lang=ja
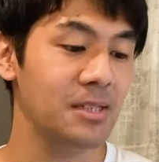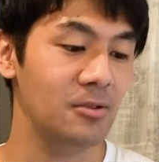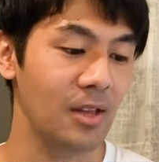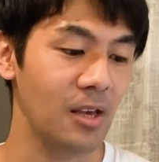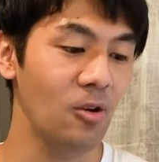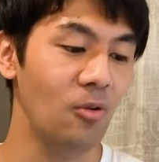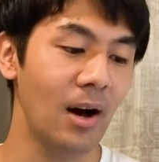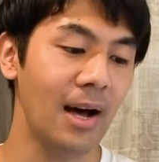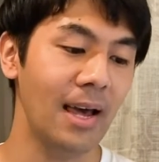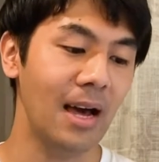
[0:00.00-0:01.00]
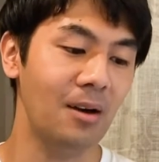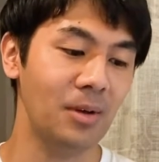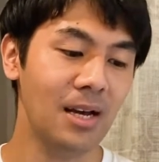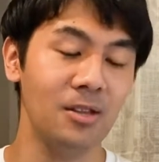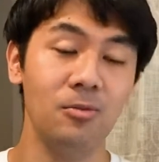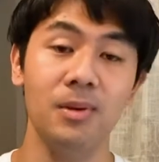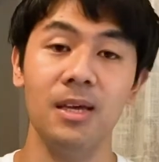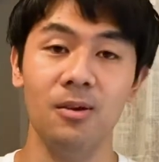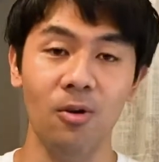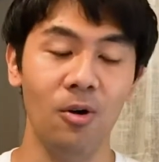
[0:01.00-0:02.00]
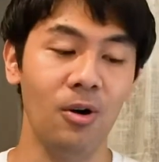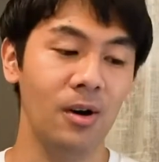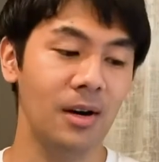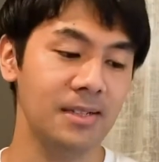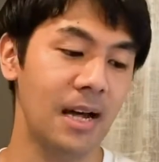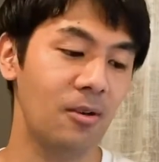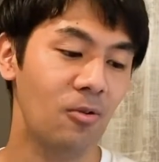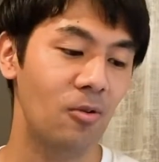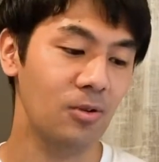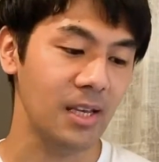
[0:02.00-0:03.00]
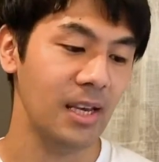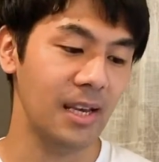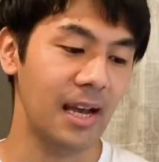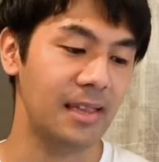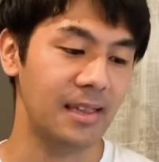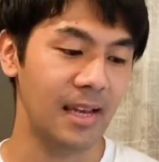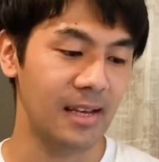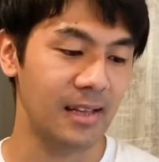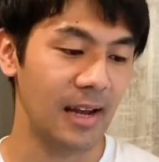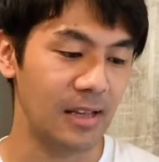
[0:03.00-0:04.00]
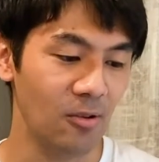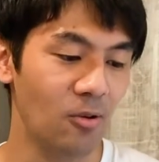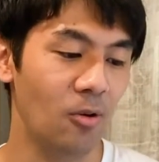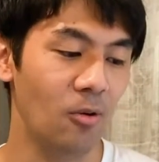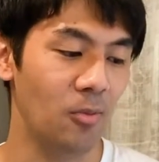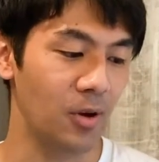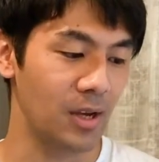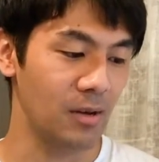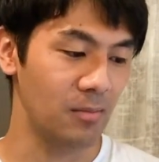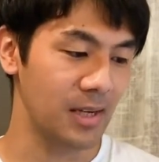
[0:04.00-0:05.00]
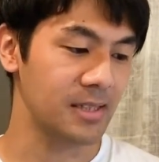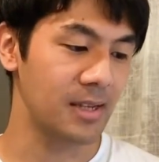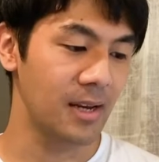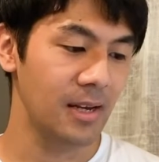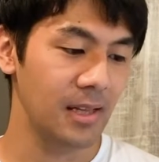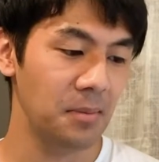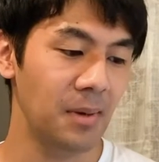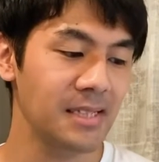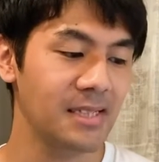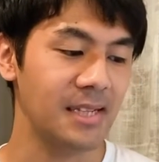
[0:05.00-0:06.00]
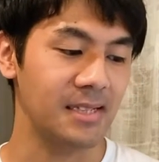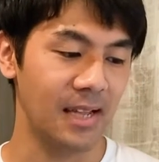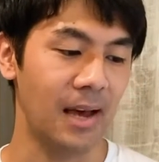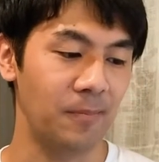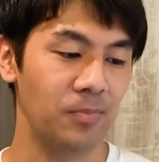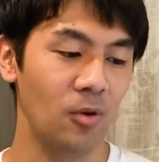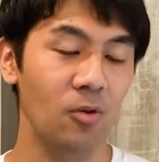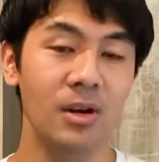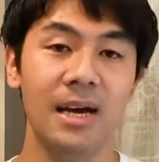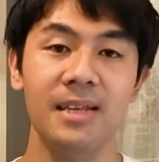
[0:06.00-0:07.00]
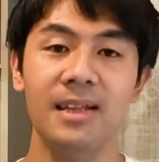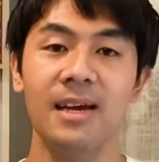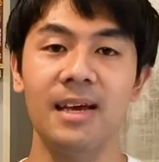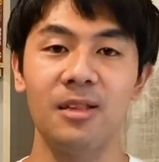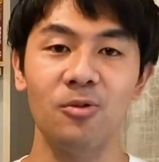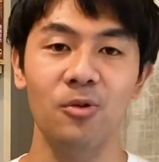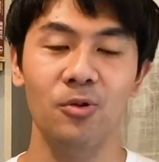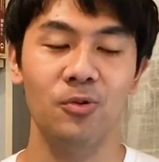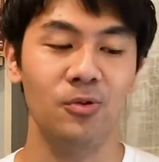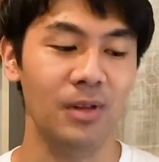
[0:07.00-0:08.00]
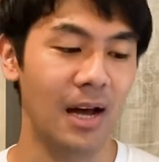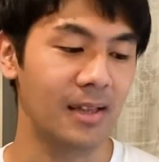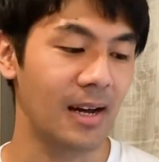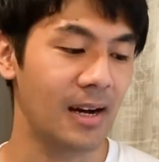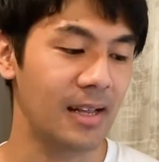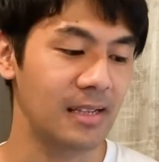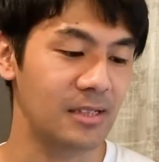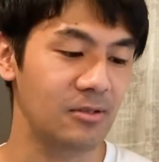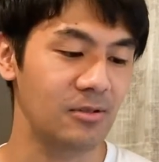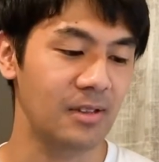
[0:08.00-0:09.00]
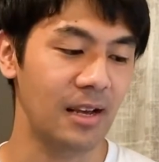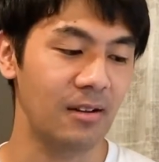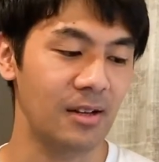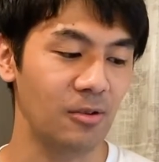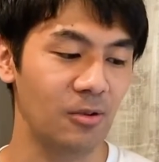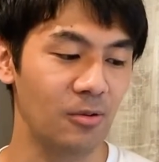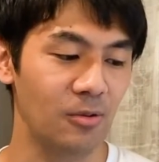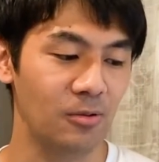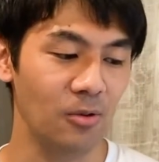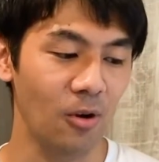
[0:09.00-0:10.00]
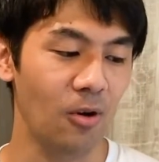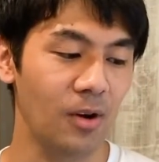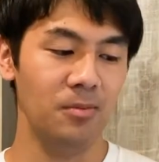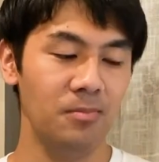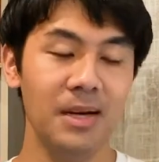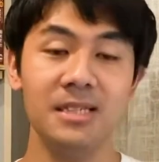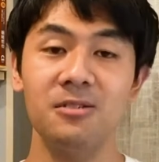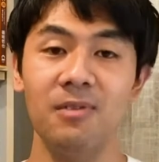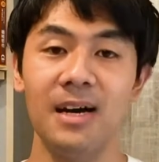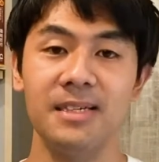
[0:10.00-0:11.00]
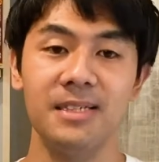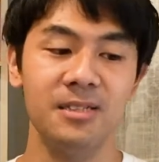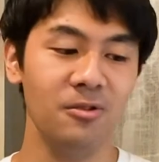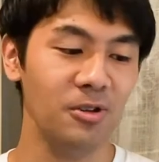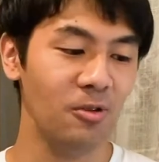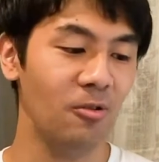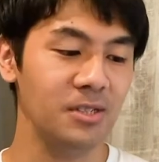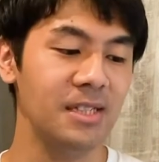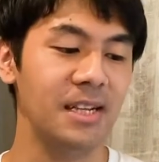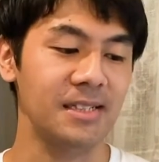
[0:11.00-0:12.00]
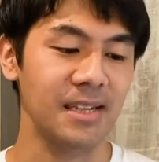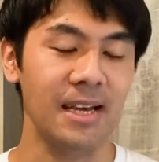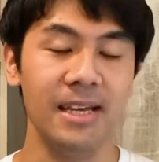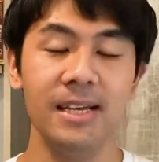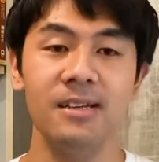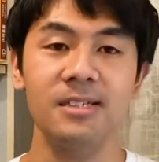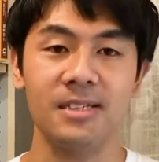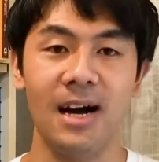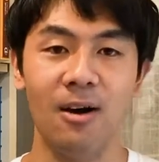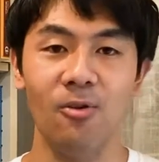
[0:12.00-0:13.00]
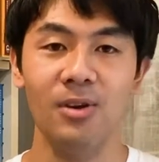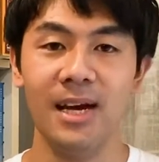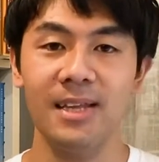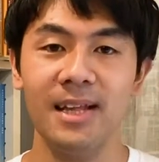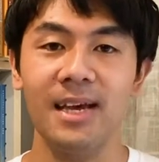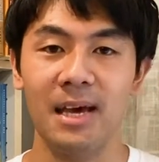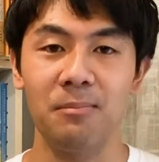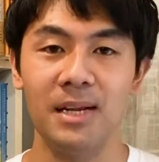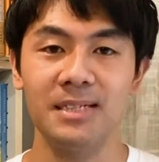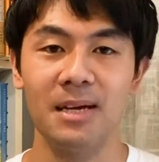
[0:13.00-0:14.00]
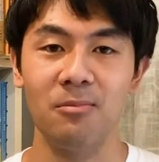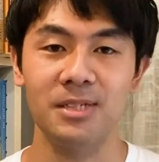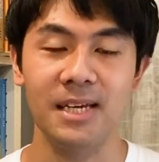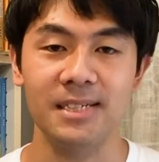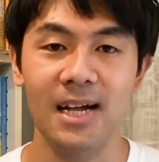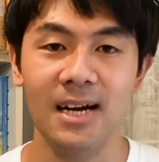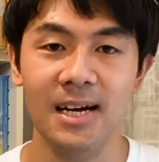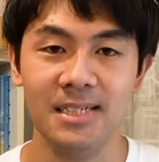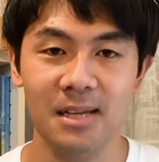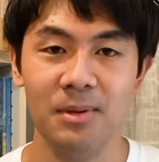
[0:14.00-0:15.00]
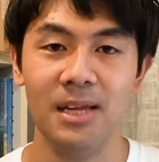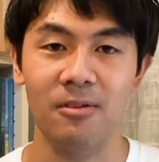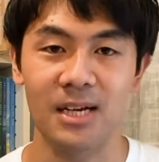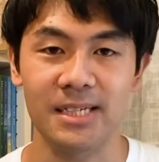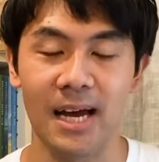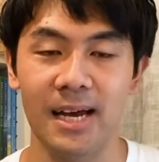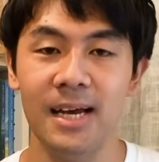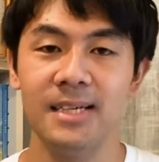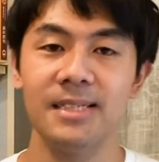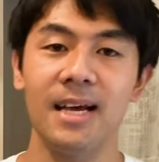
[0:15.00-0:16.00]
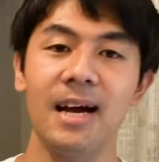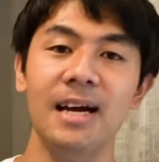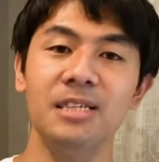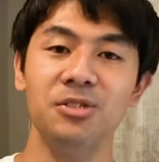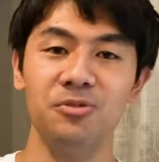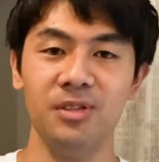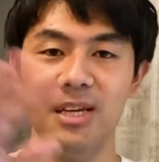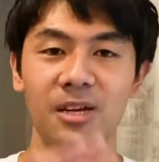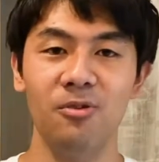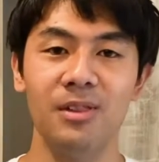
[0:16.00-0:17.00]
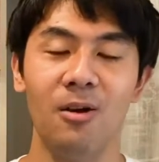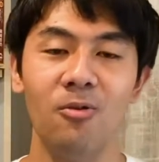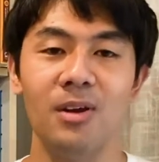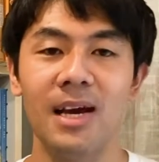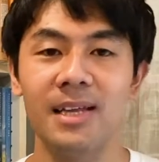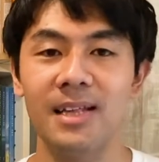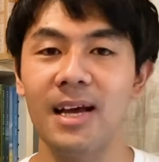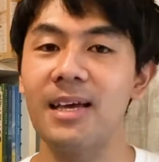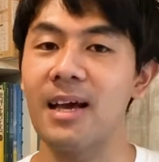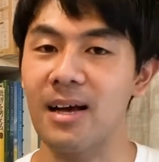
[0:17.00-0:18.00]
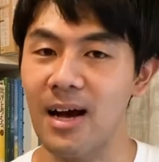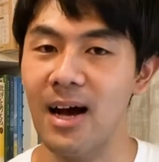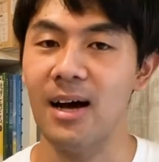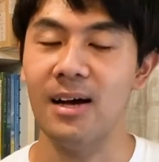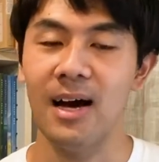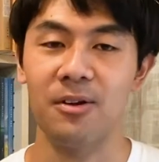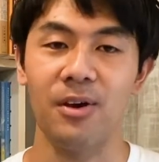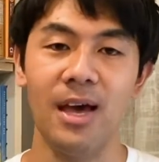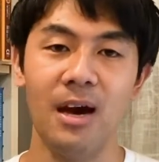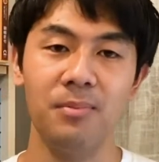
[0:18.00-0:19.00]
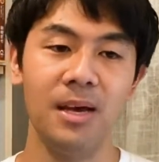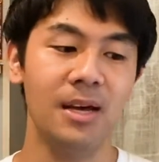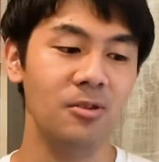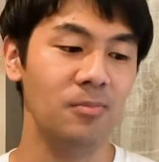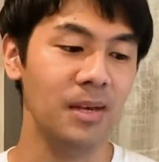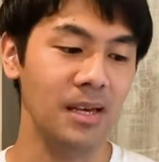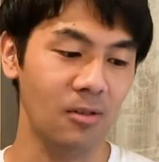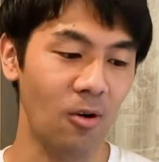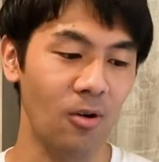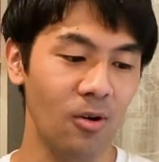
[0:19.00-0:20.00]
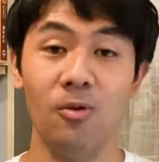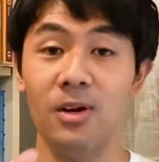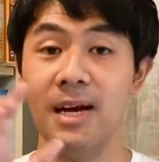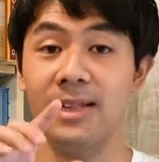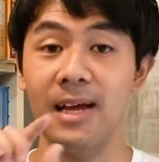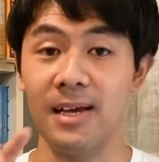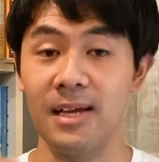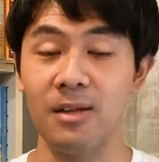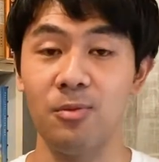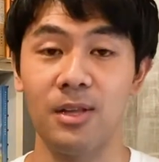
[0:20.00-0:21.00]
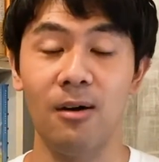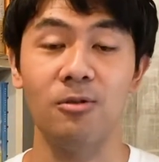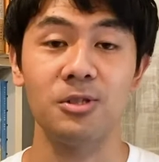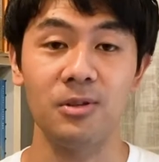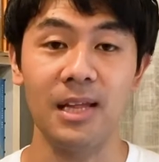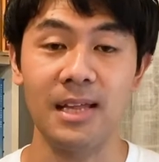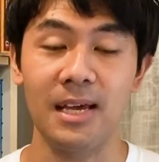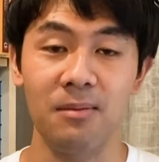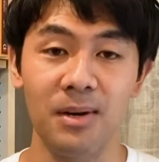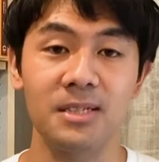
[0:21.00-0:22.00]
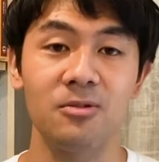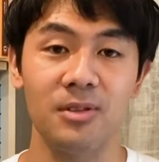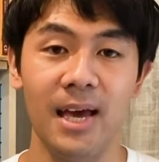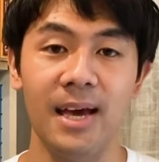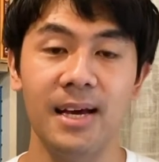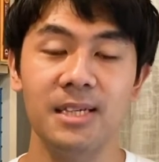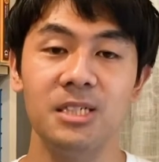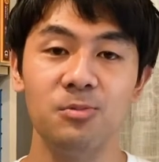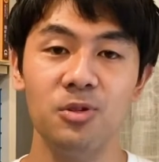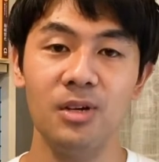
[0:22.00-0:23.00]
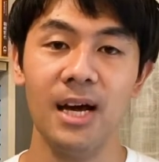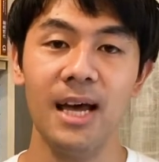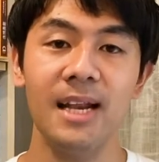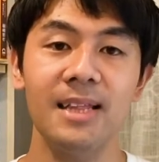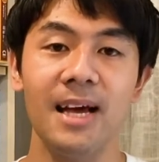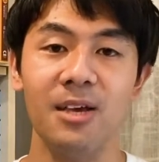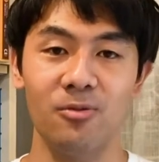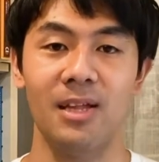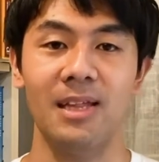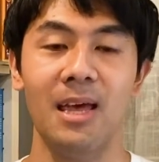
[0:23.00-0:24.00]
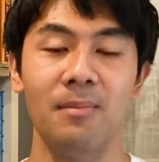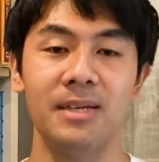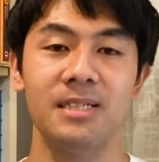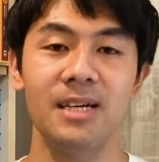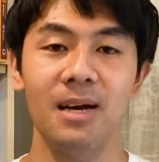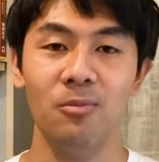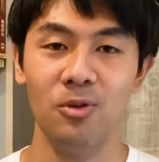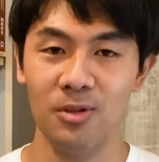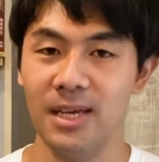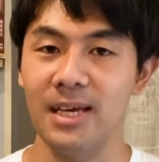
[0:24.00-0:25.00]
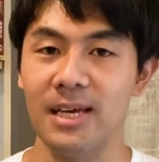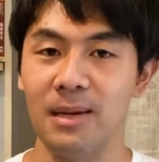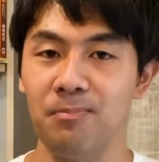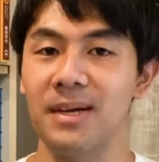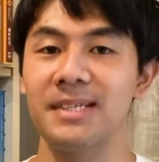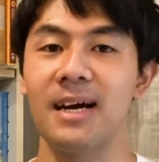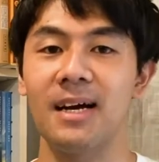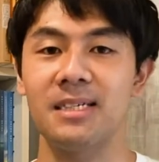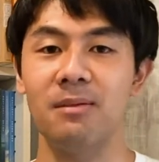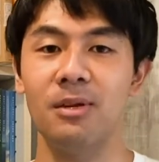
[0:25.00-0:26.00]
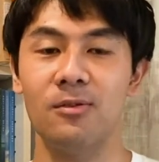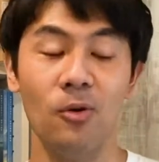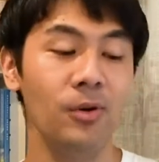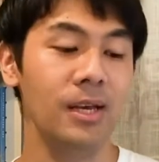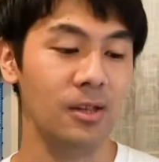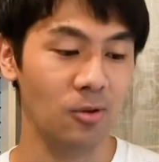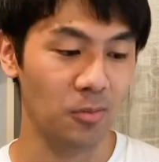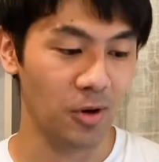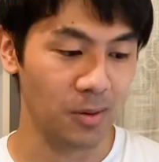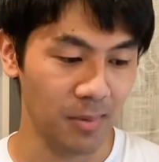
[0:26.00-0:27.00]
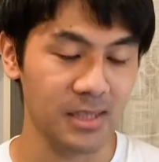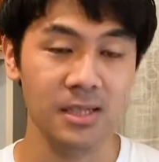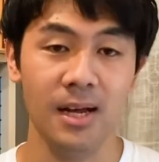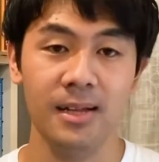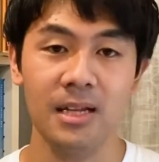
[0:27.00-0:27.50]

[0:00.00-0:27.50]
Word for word: すので、今日は Airbnb を参考にやっていきたいと思いますでまずですねオンライン体験どういう風な流れで作っていくかというとまずは必要に応じてですねいくつかオンライン体験皆さんもぜひ参加してみてください世界中にいろんなオンライン体験があの Airbnb のオンライン体験ってボタンを押すと出てきますので自分がやりたいようなテーマに近いものにいっぱい参加してみるといいと思います